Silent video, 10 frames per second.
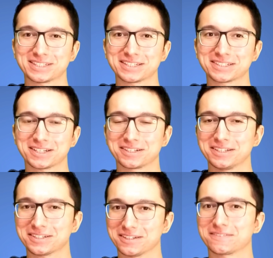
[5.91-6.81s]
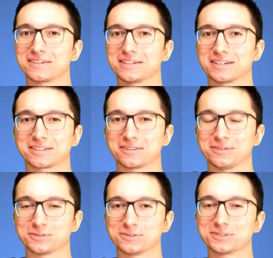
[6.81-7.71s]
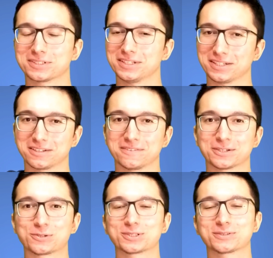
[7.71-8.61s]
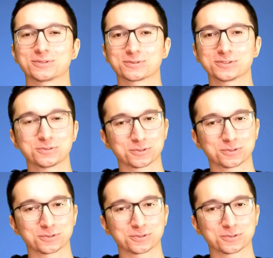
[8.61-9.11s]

eğer kanala ilk defa katılıyorsunuz ya da ilk defa göz atıyorsunuz.